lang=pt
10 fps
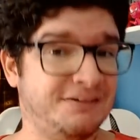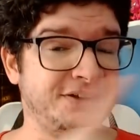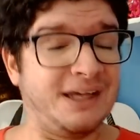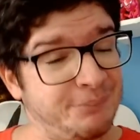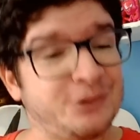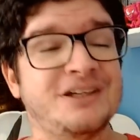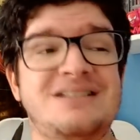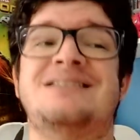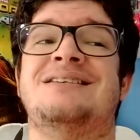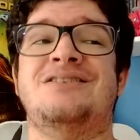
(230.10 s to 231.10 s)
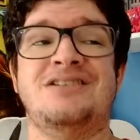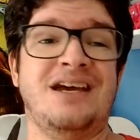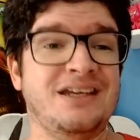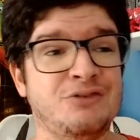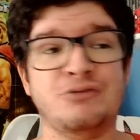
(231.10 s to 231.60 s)
tá vendo que é importante você assistir
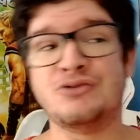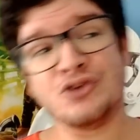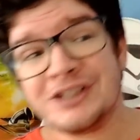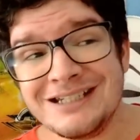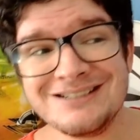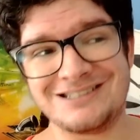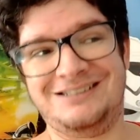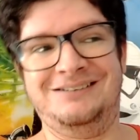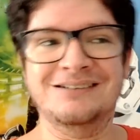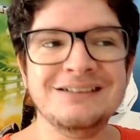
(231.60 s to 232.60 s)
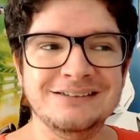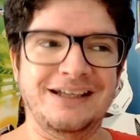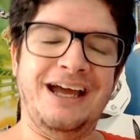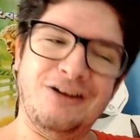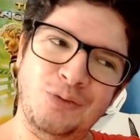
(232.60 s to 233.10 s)
aí o filme de origem,
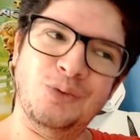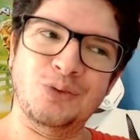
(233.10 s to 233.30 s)
né? O,